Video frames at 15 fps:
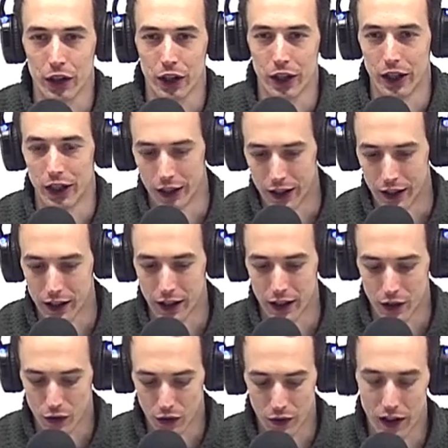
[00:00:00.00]
eh,
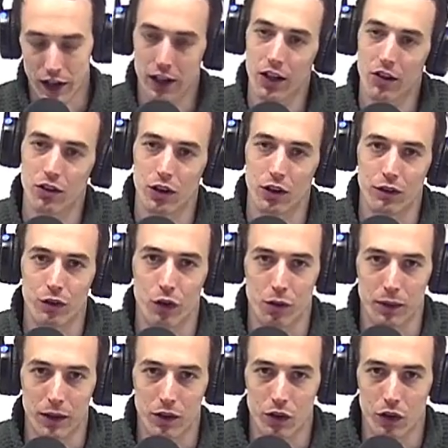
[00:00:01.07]
che, con la richiesta di
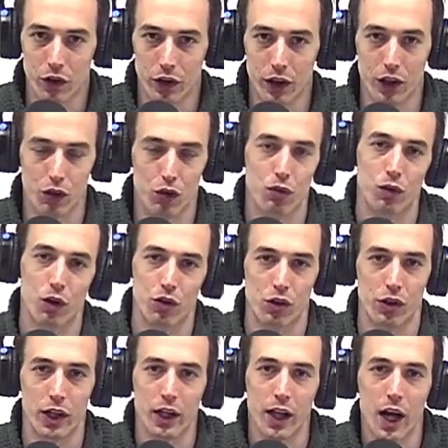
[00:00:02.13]
informazioni sul vostro
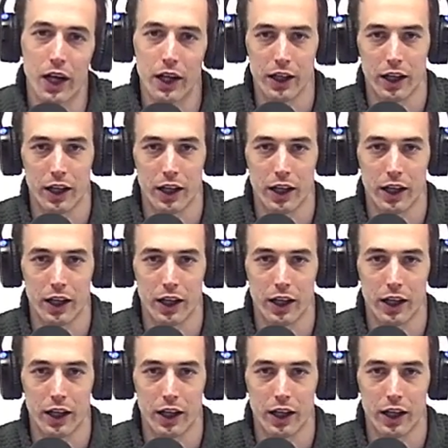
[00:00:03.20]
canale,